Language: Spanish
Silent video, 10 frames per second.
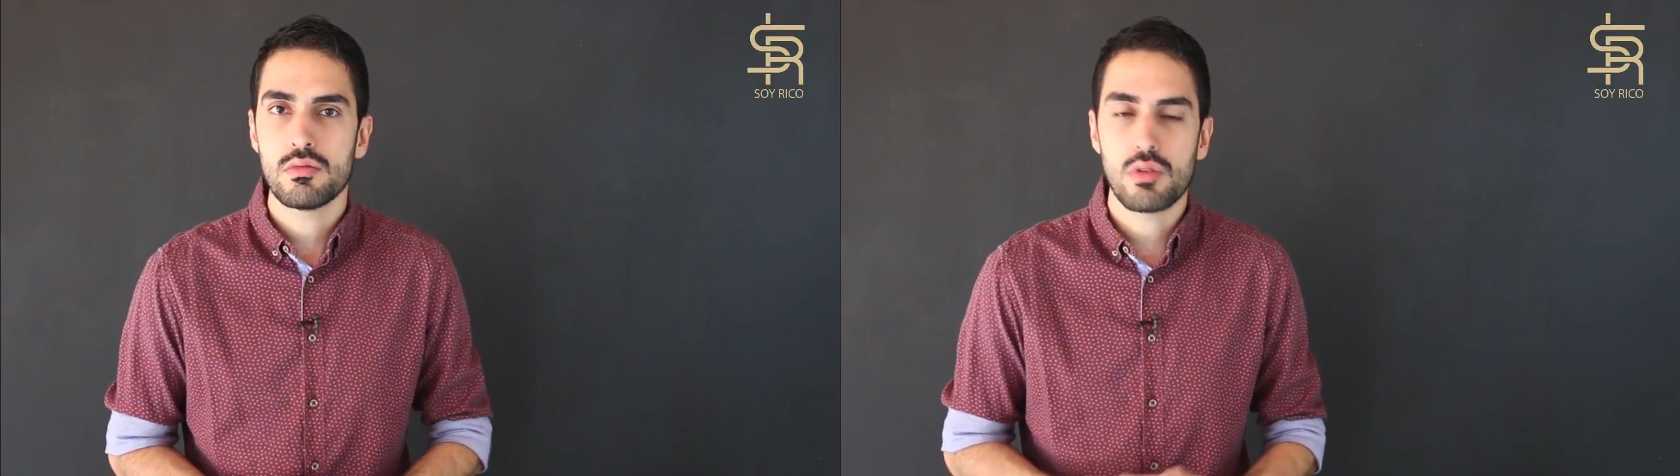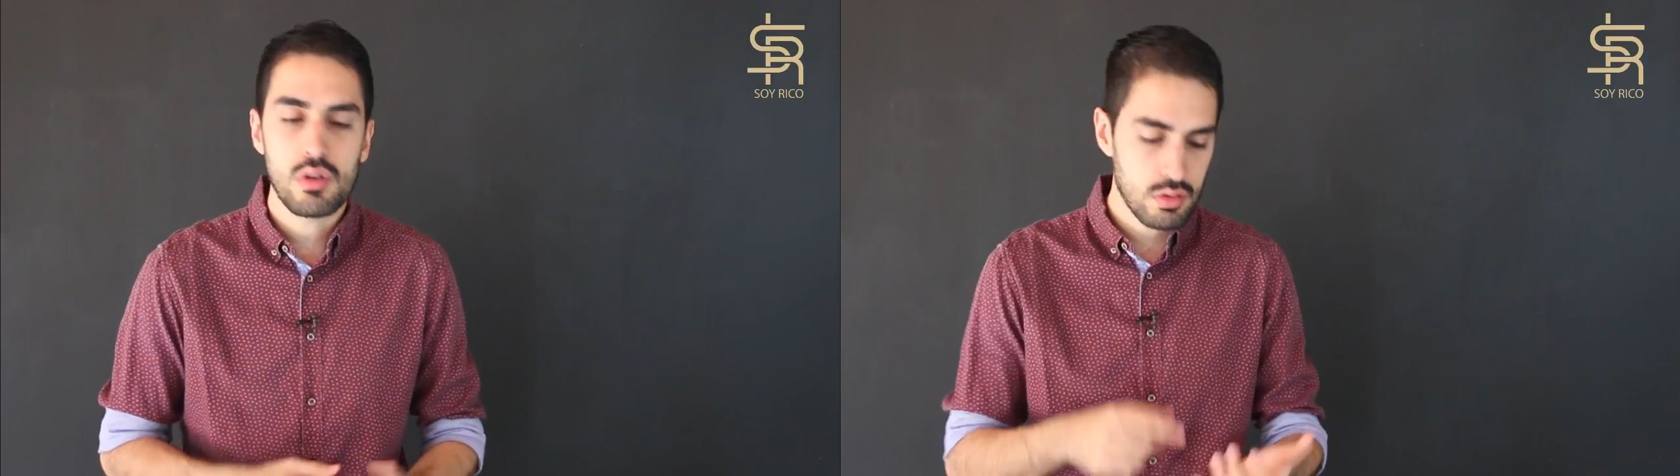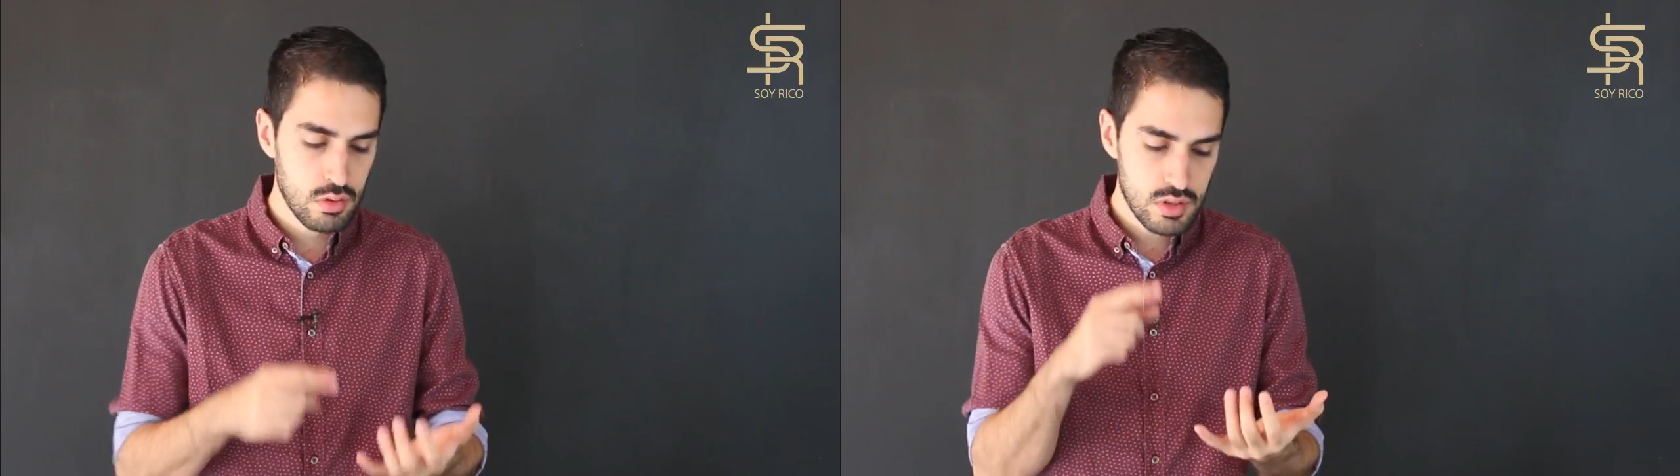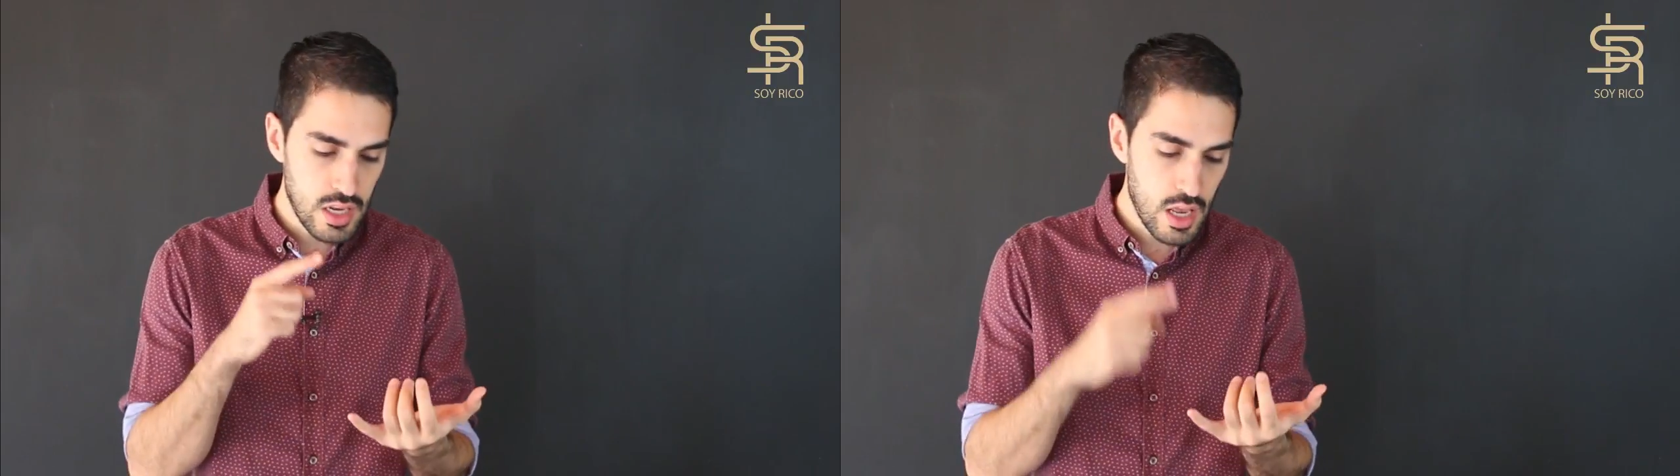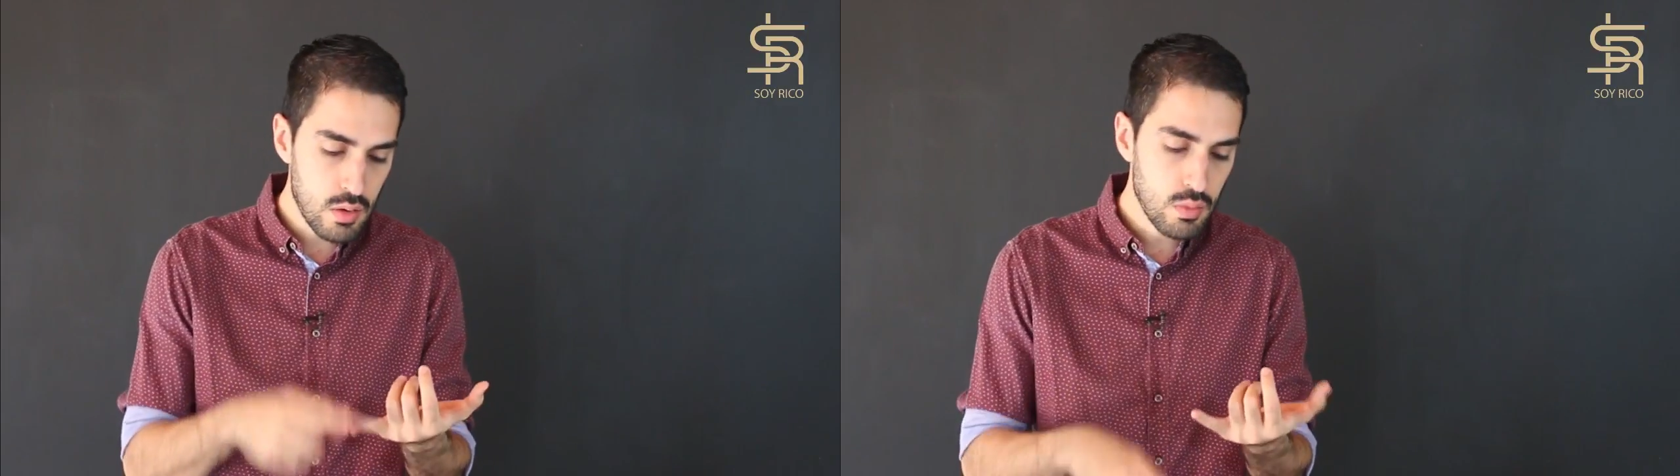No,
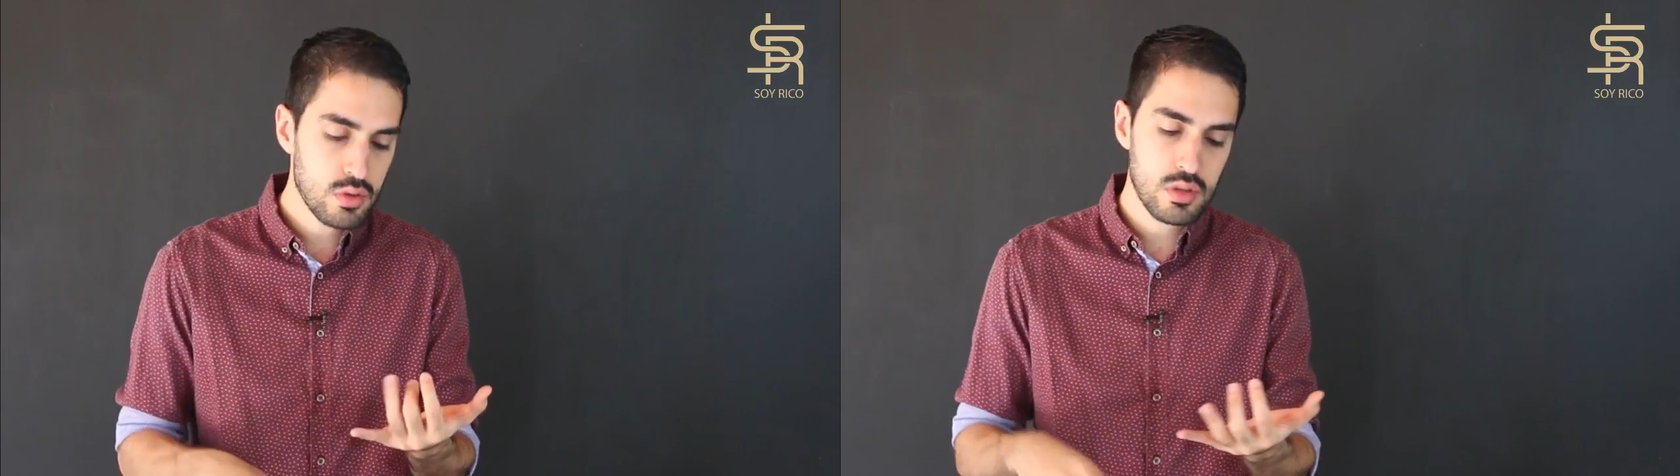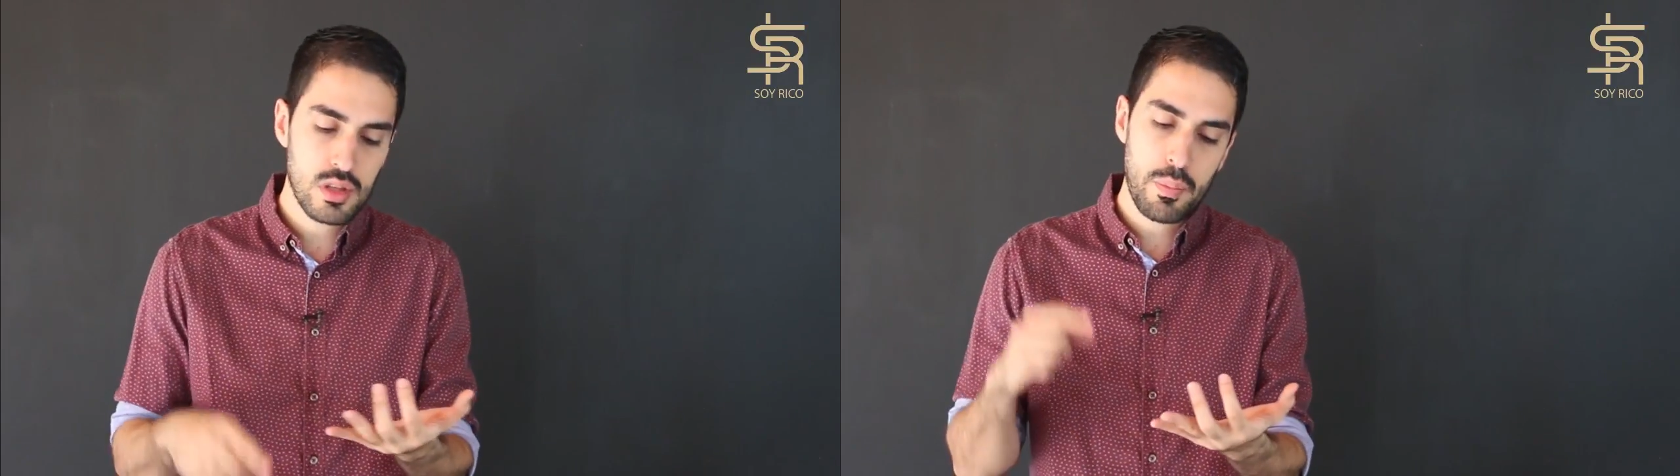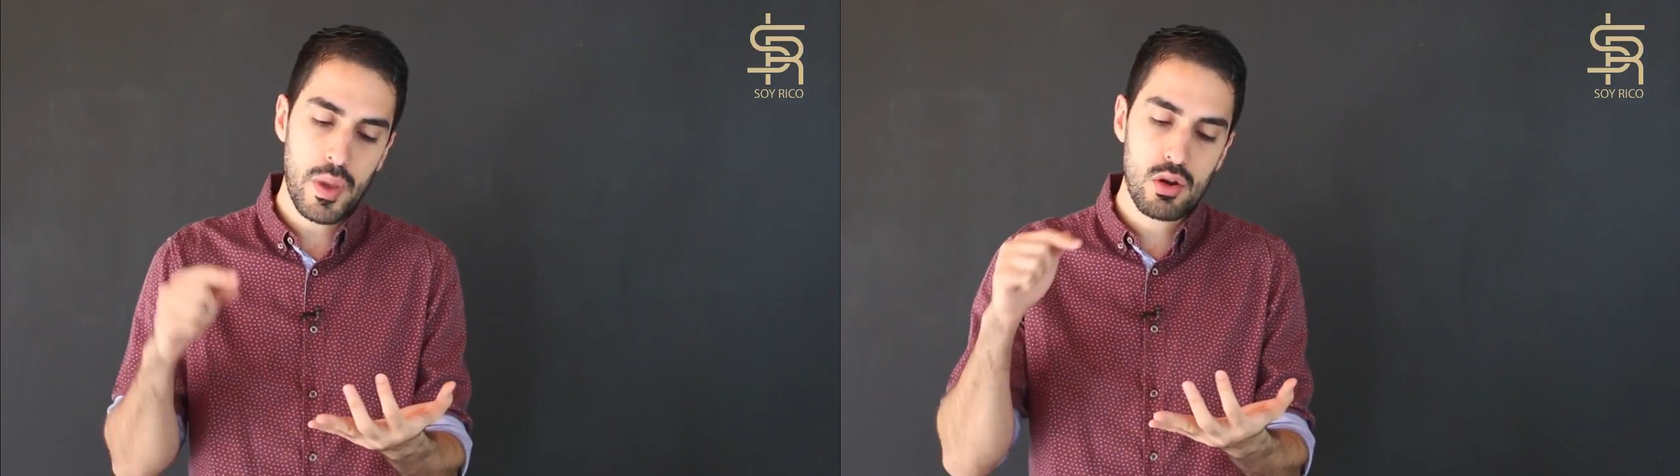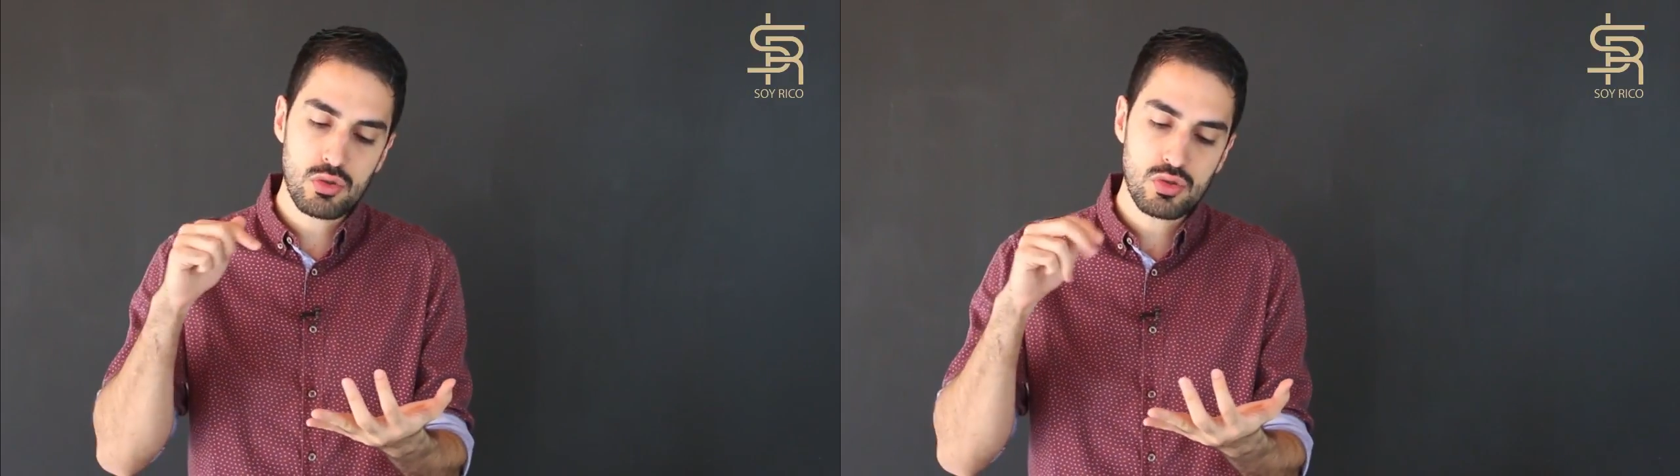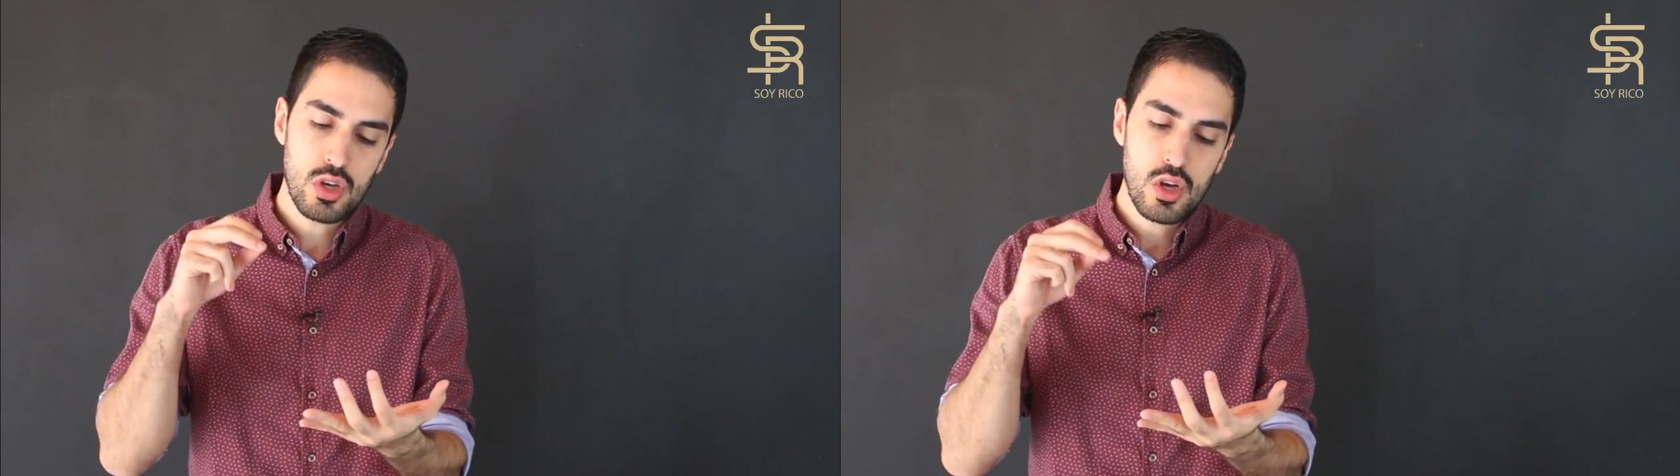tenían un montón de
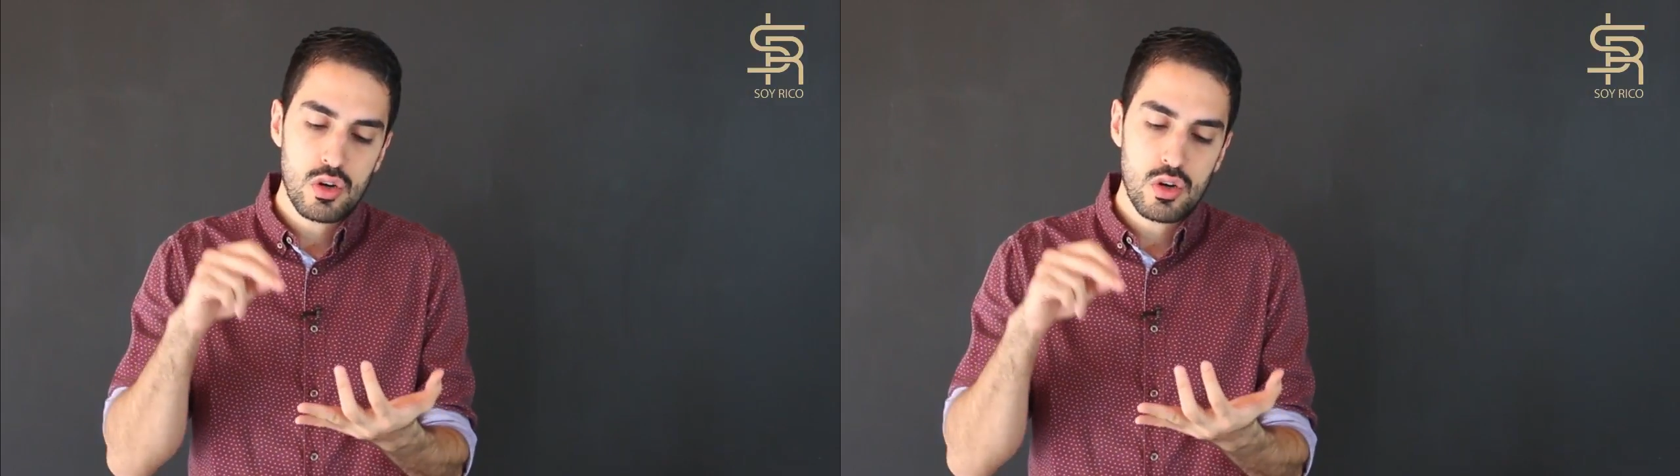peros,